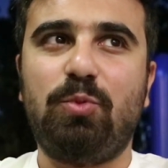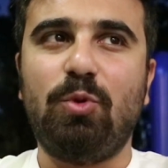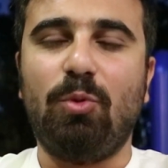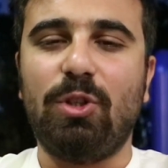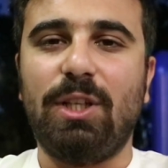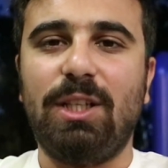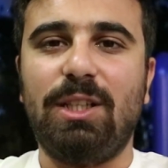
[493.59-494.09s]
bu
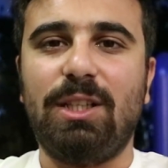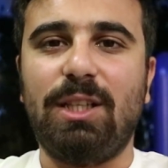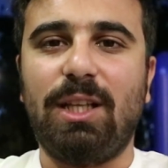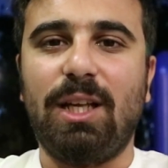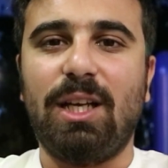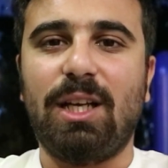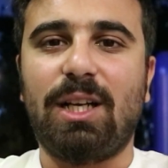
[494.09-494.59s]

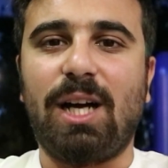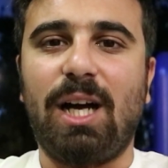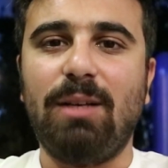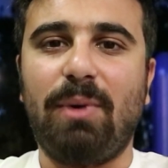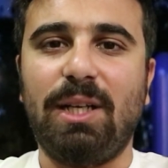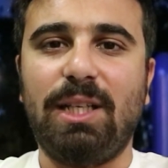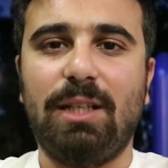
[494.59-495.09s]
modelinde
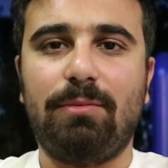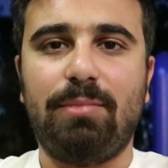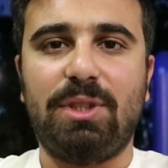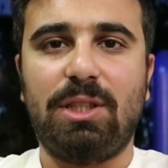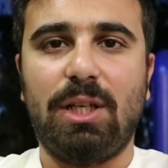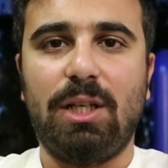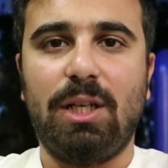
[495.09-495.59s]
galiba
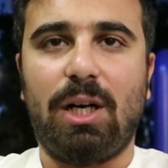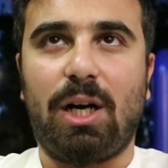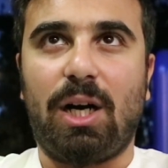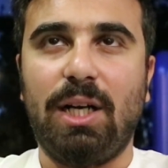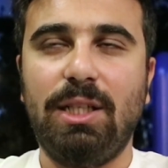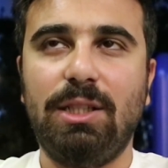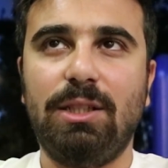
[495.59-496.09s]
70 ile
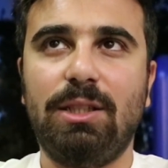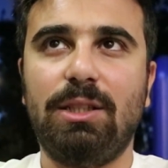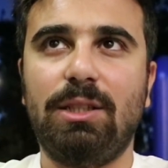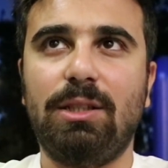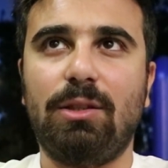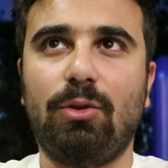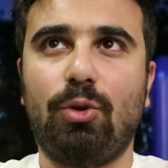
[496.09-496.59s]

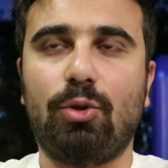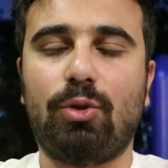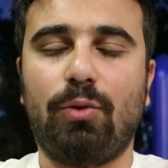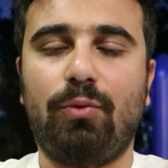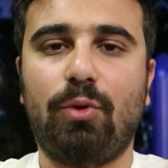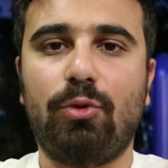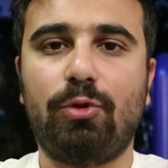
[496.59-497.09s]
aynı
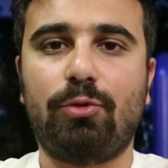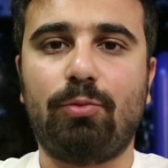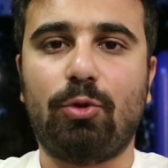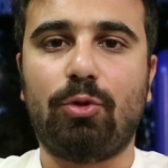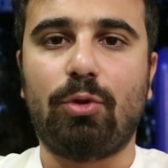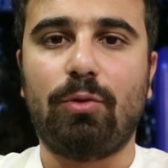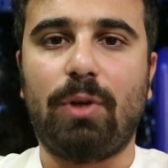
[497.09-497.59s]
otofokus
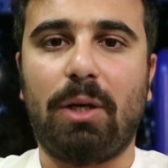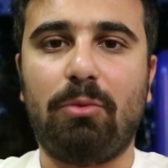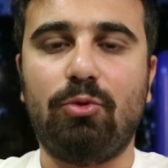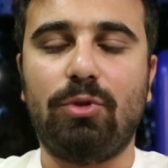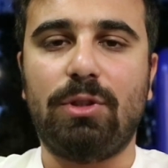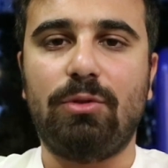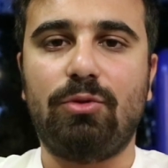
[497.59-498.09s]
motoru var
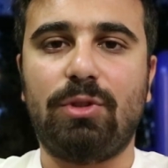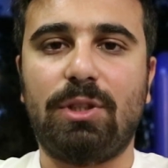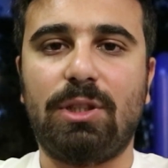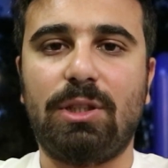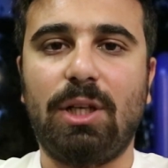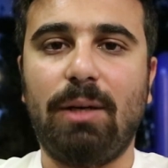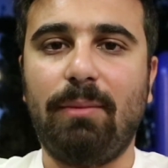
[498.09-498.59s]
bunların
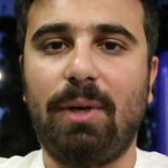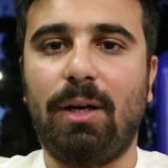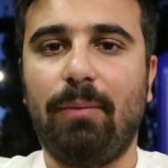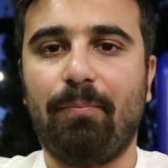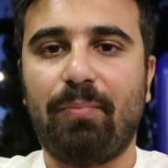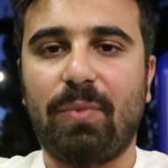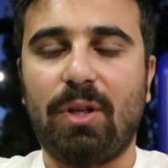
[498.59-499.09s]
üzerinde ama
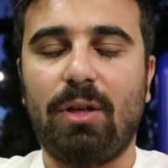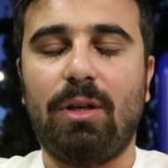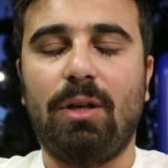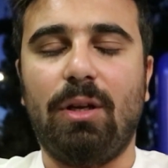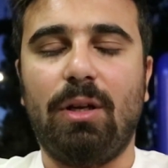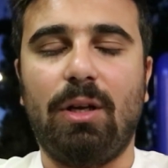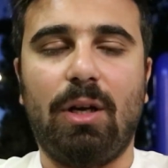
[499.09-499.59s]
e,
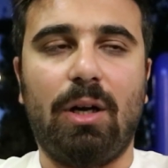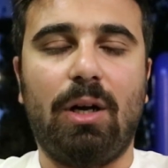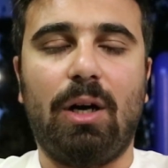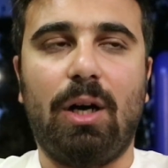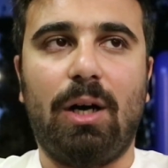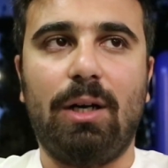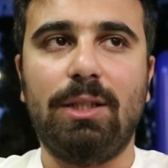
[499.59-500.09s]

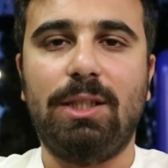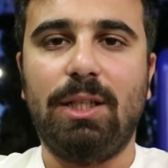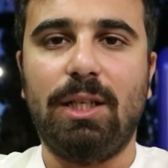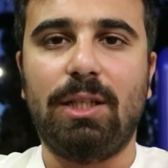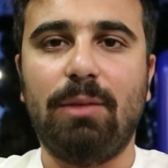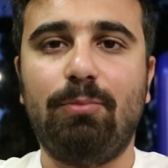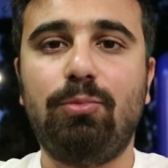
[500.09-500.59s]

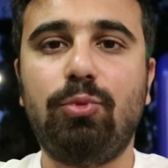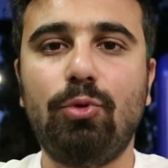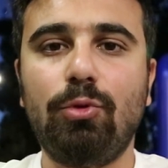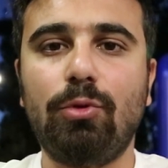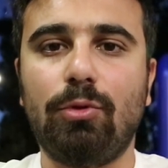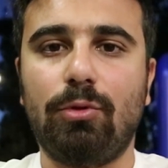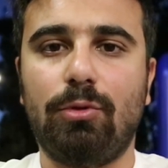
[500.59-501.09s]
yine de
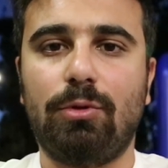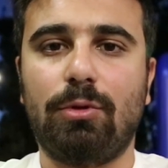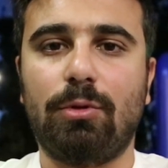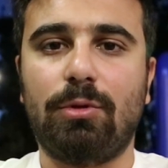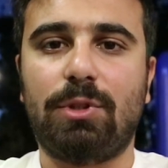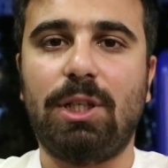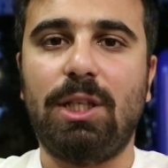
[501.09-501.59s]
bu
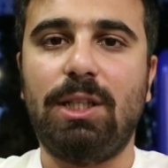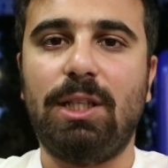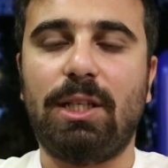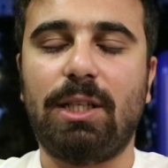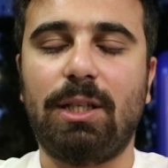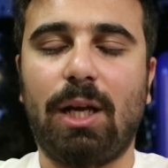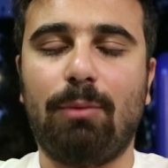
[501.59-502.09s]

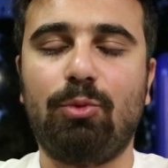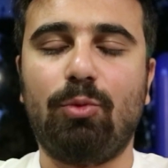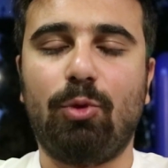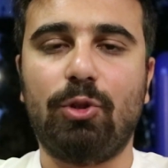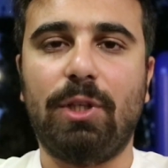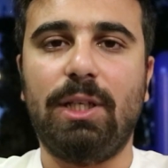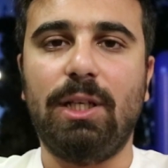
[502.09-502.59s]
şeyleri yani bu
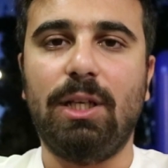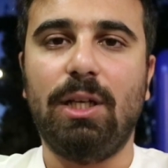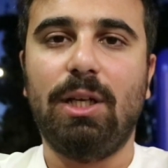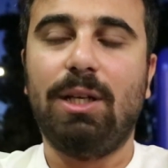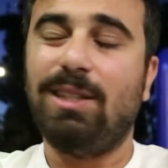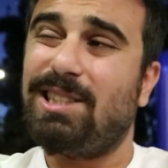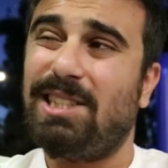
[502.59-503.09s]
modeli
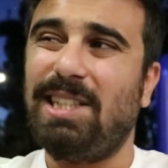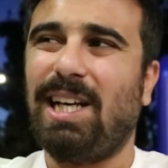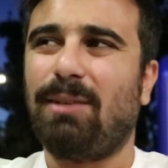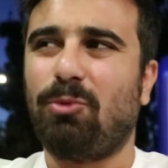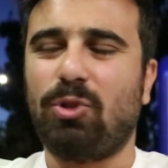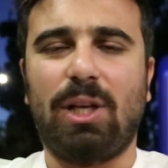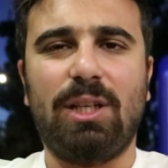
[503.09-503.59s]

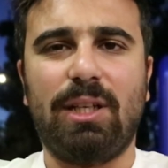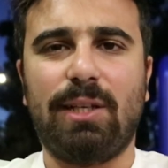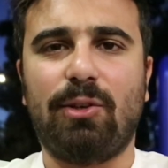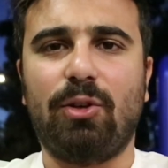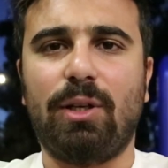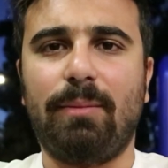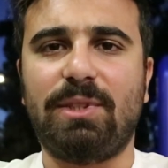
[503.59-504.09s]
diğer modellere
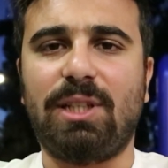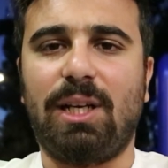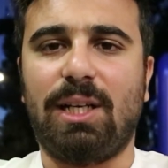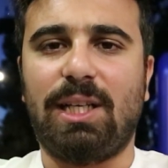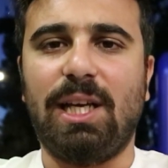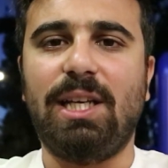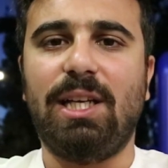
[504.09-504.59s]
göre
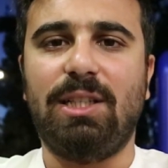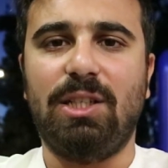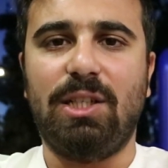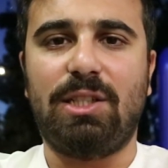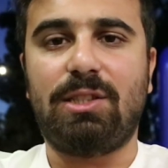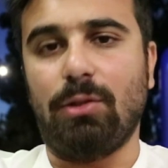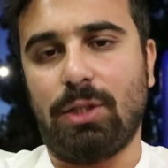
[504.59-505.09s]
mesela
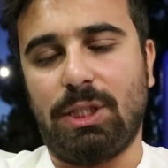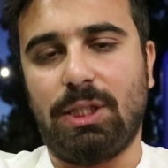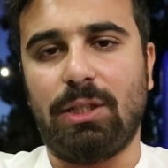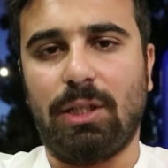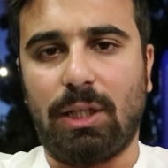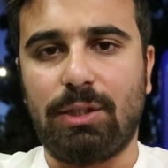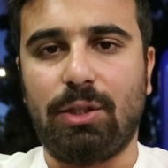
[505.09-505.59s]
G7X'te
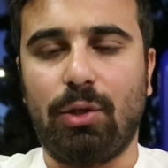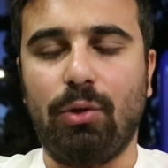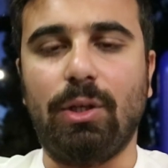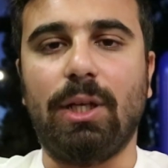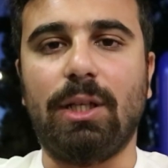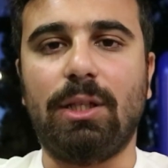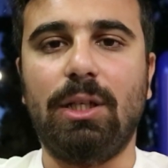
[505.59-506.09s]
Kralan da
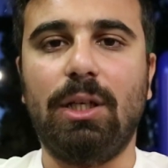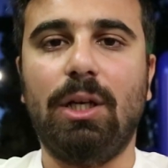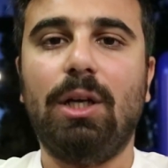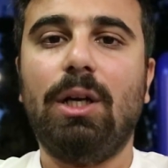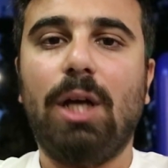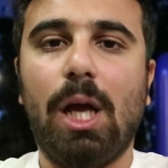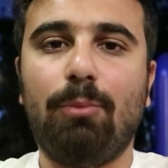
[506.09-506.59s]
öyleydi.
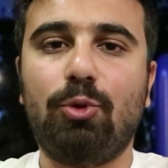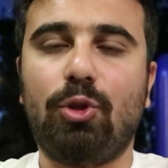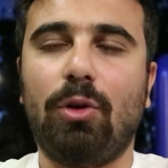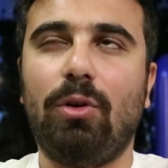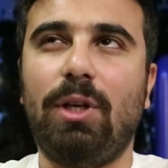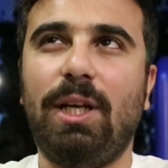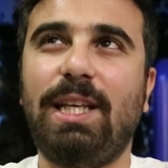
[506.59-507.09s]
E, bu
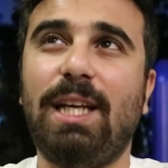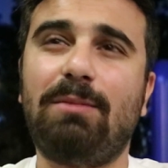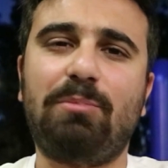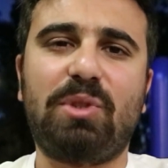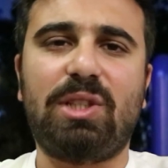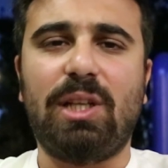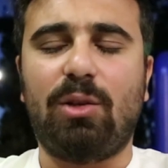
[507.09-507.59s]
da öyle.
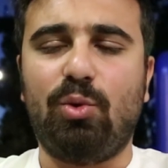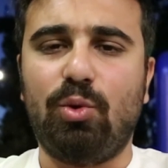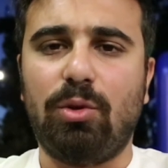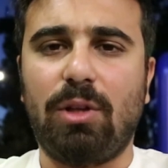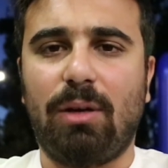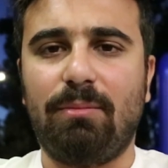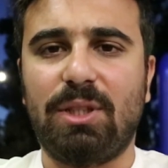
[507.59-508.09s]
70'te
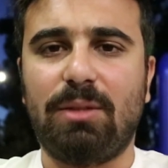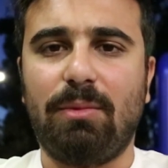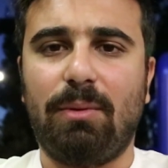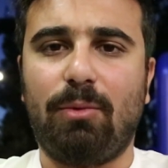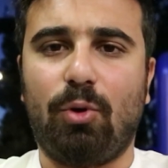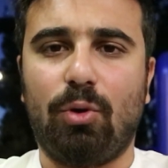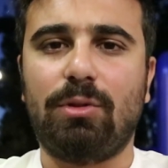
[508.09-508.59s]
kullanmadım
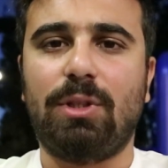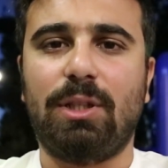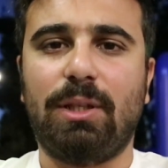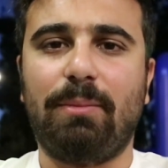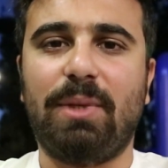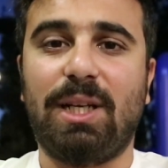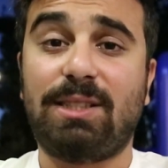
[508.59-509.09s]
ama
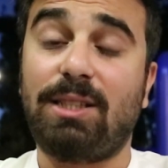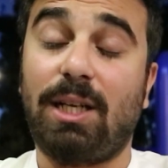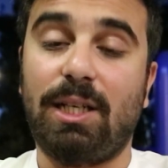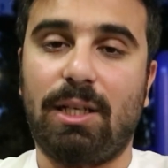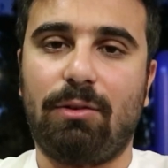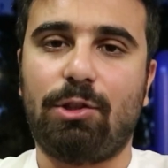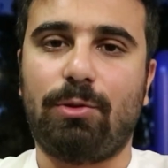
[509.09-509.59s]
onda da biraz
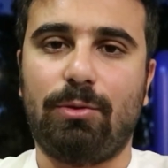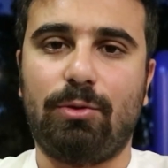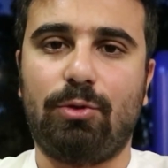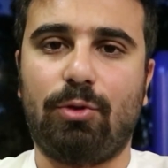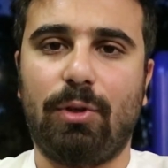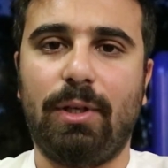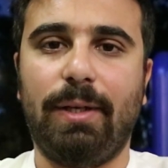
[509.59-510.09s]
daha yavaş
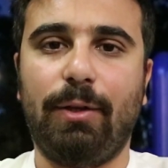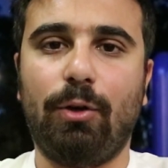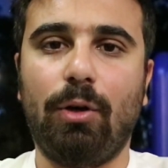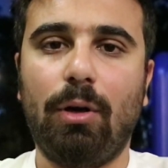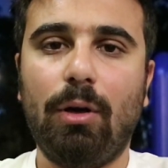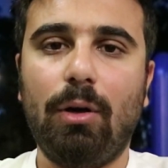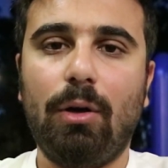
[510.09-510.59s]
olduğu
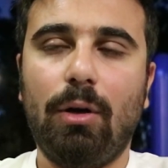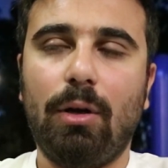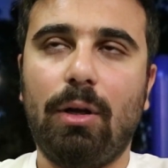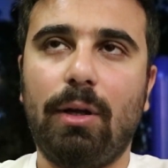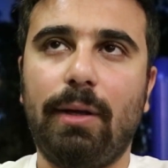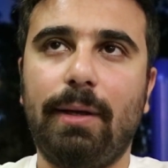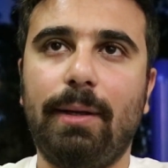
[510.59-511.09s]
söyleniyor.
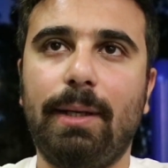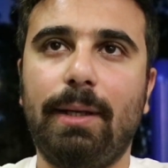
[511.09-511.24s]
E,